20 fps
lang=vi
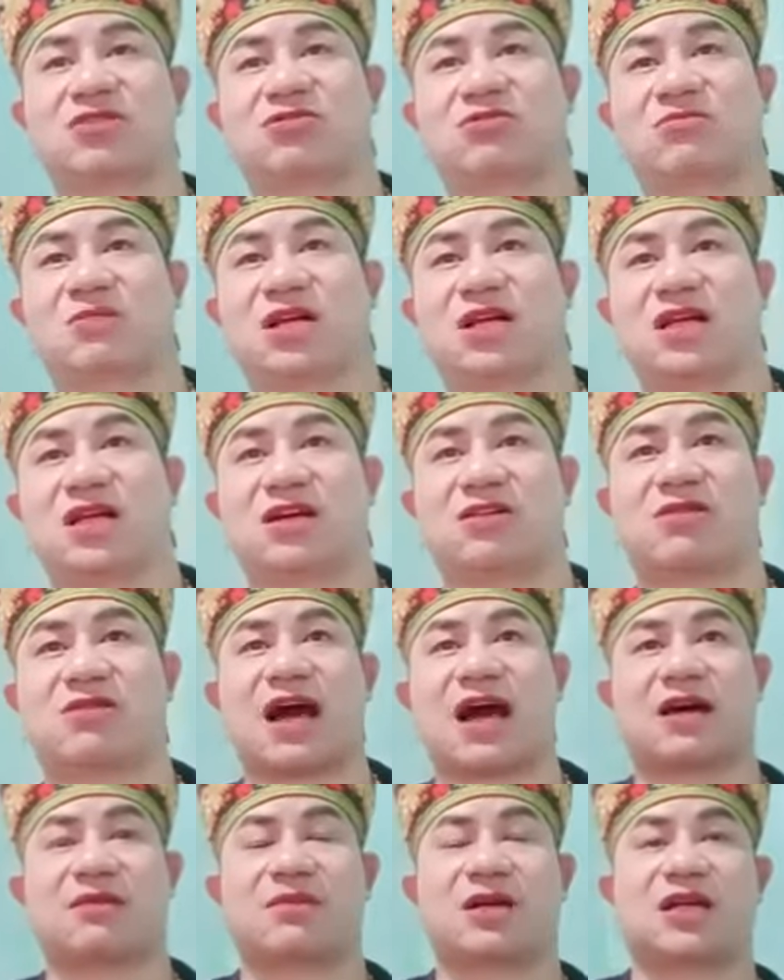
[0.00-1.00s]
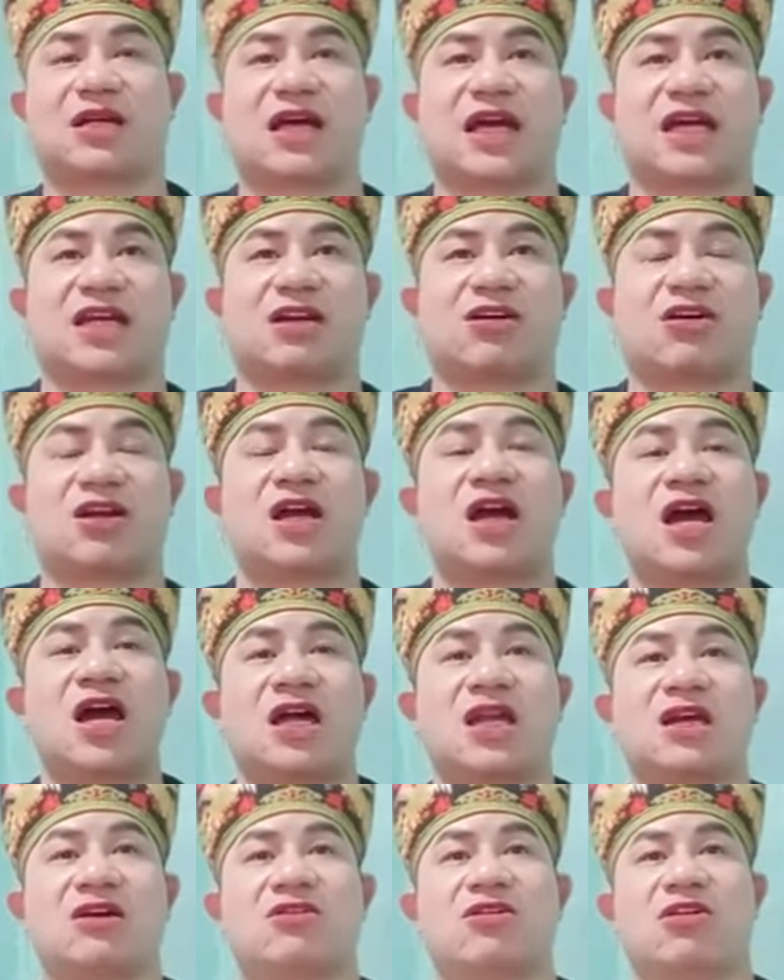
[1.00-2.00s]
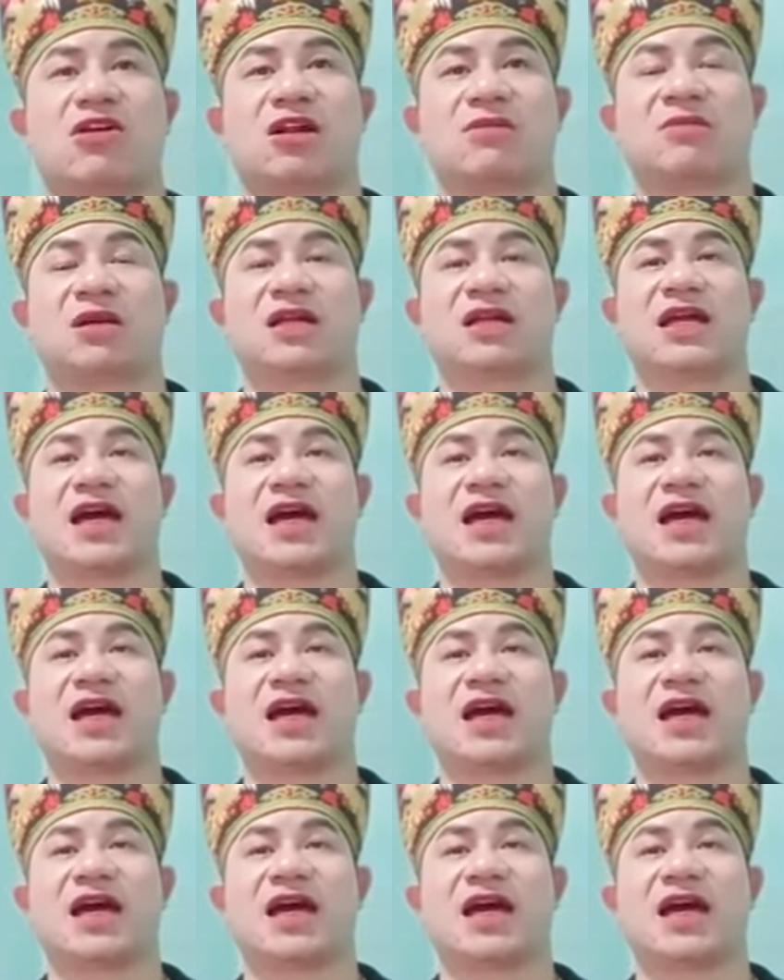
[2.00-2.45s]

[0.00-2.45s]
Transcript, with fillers: lục mình điều đắc mình đầy non điều non mình